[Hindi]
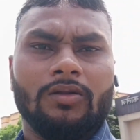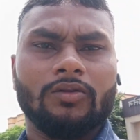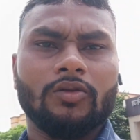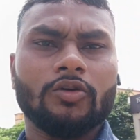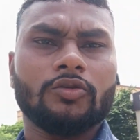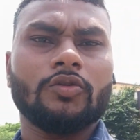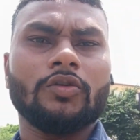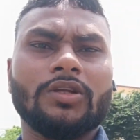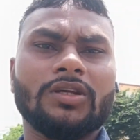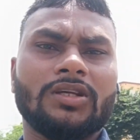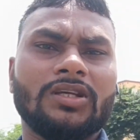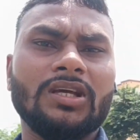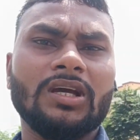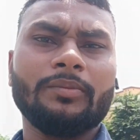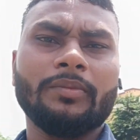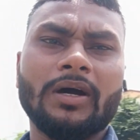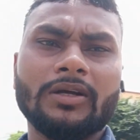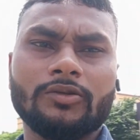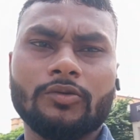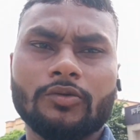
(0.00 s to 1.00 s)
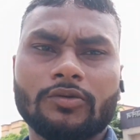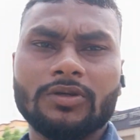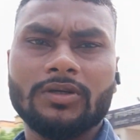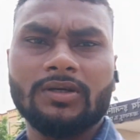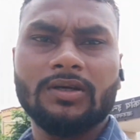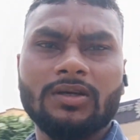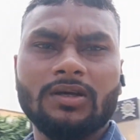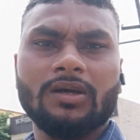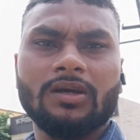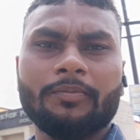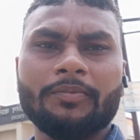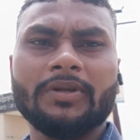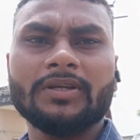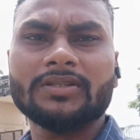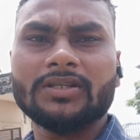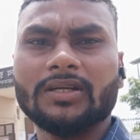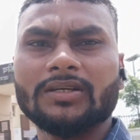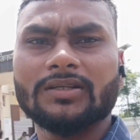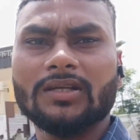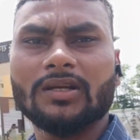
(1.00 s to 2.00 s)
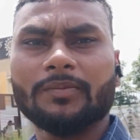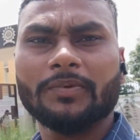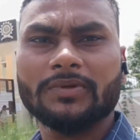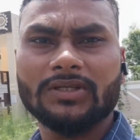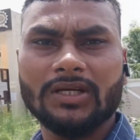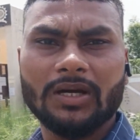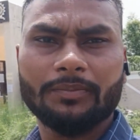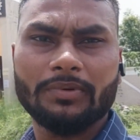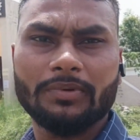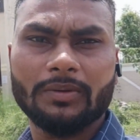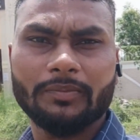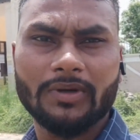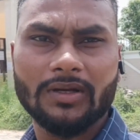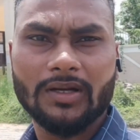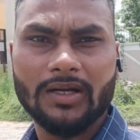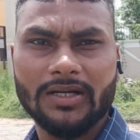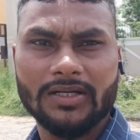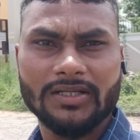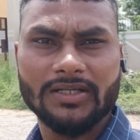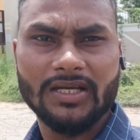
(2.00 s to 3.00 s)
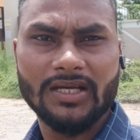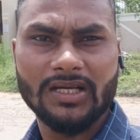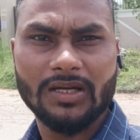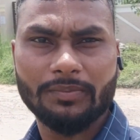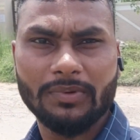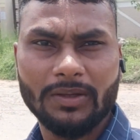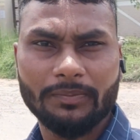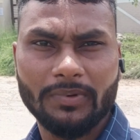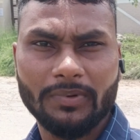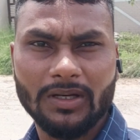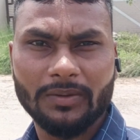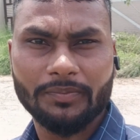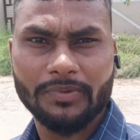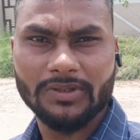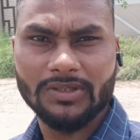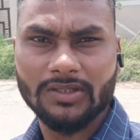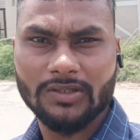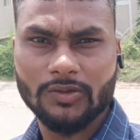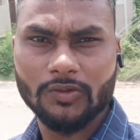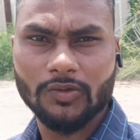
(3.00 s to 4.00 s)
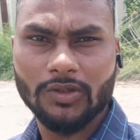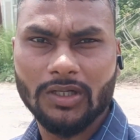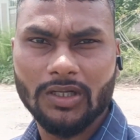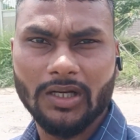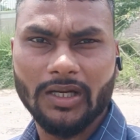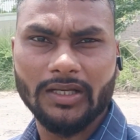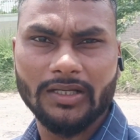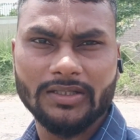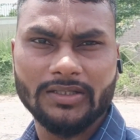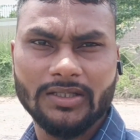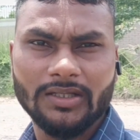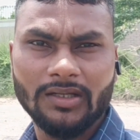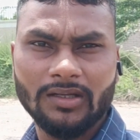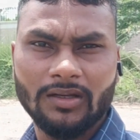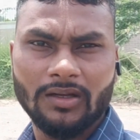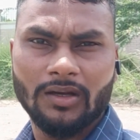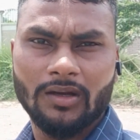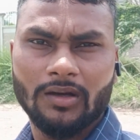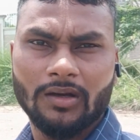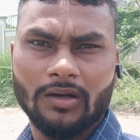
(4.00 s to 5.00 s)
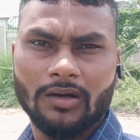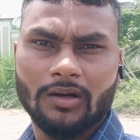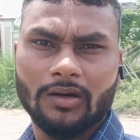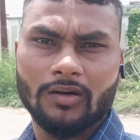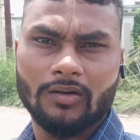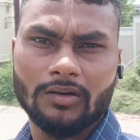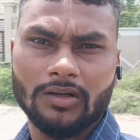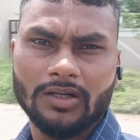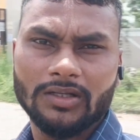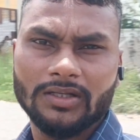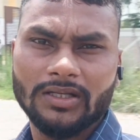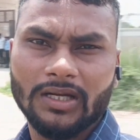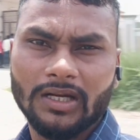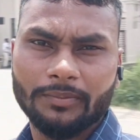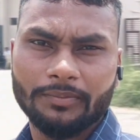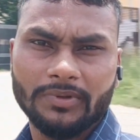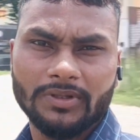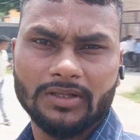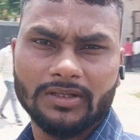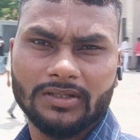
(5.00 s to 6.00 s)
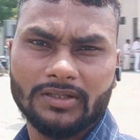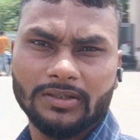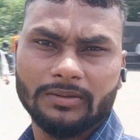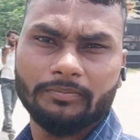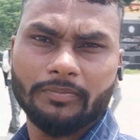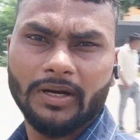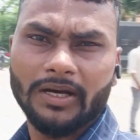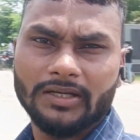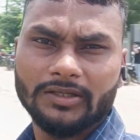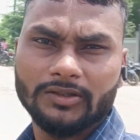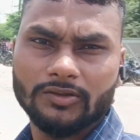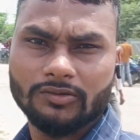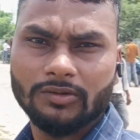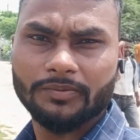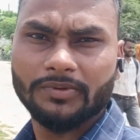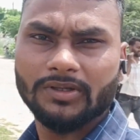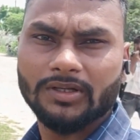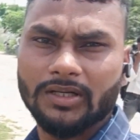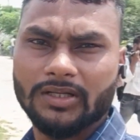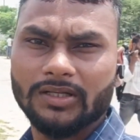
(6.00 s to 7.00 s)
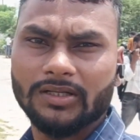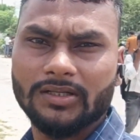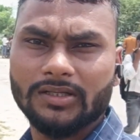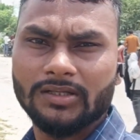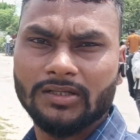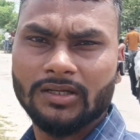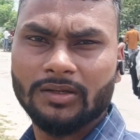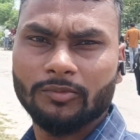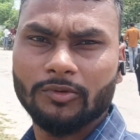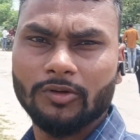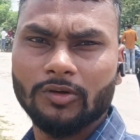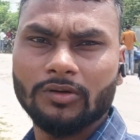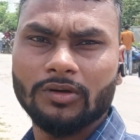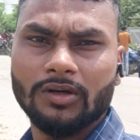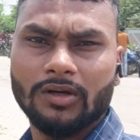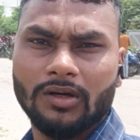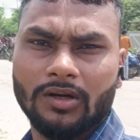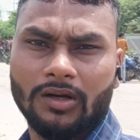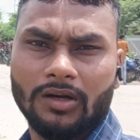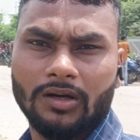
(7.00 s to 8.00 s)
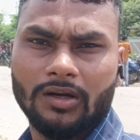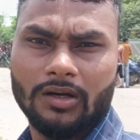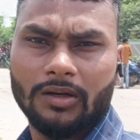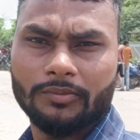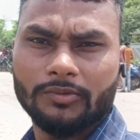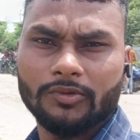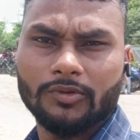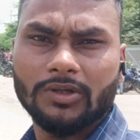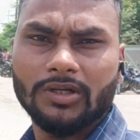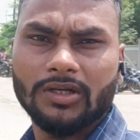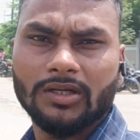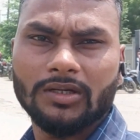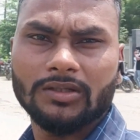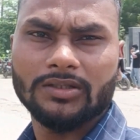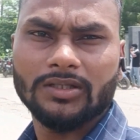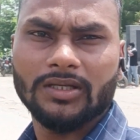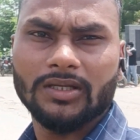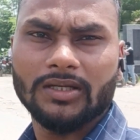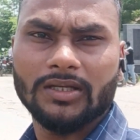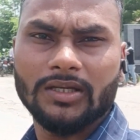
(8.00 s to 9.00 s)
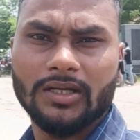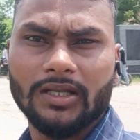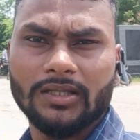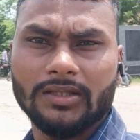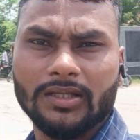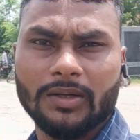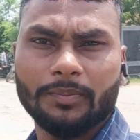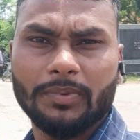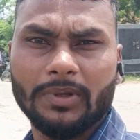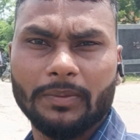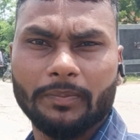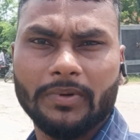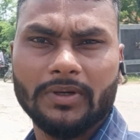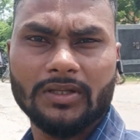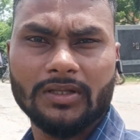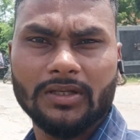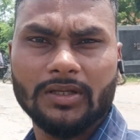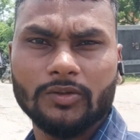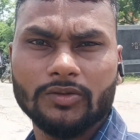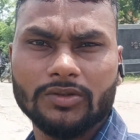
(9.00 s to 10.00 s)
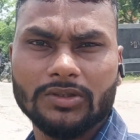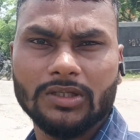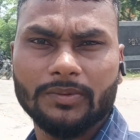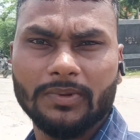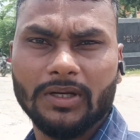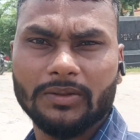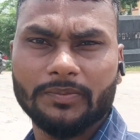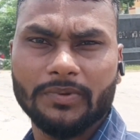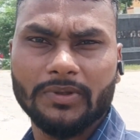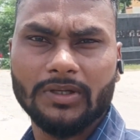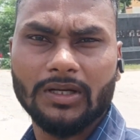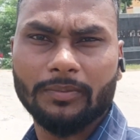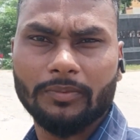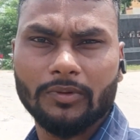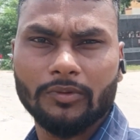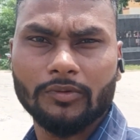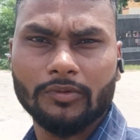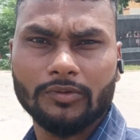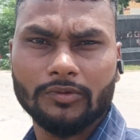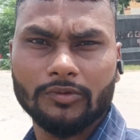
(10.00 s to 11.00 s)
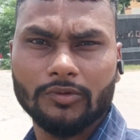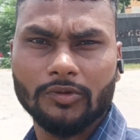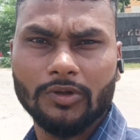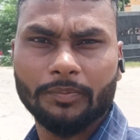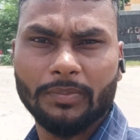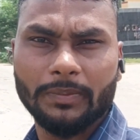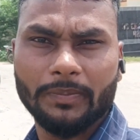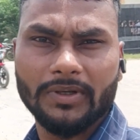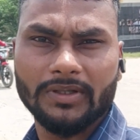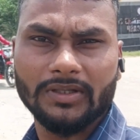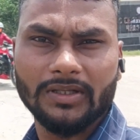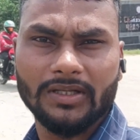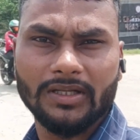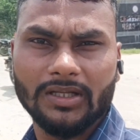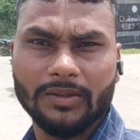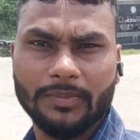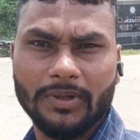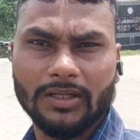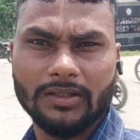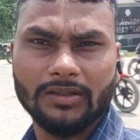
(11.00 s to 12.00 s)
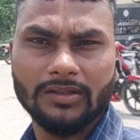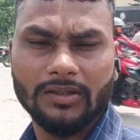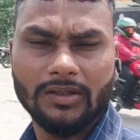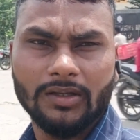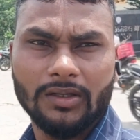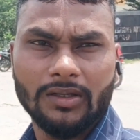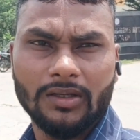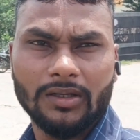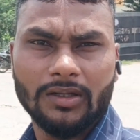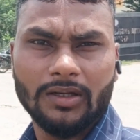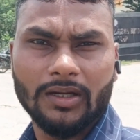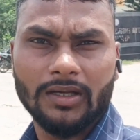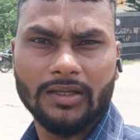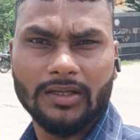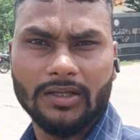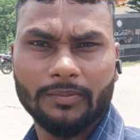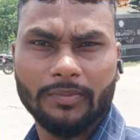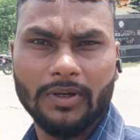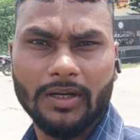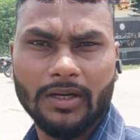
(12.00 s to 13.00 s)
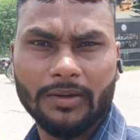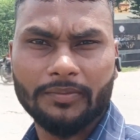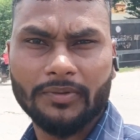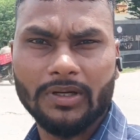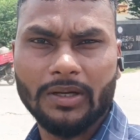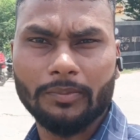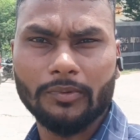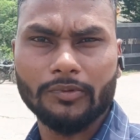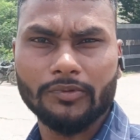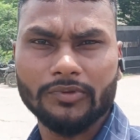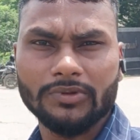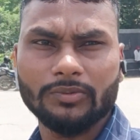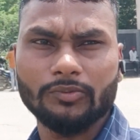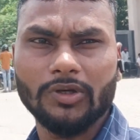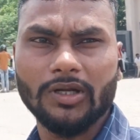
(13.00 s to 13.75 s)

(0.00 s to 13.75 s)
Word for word: दोस्तों देखिए हम आ चुके हैं अपने सेंटर पे जहाँ पे हमारा आईटीआई का पेपर है पीछे जो है कॉलेज है और यहाँ पे देखिए बाइक जो अपनी खड़ी की है हम लोग अब जो है चलेंगे अंदर पेपर देंगे उसके बाद फिर आप लोगों को जो है पेपर देने के बाद आएँगे बाहर फिर आप लोगों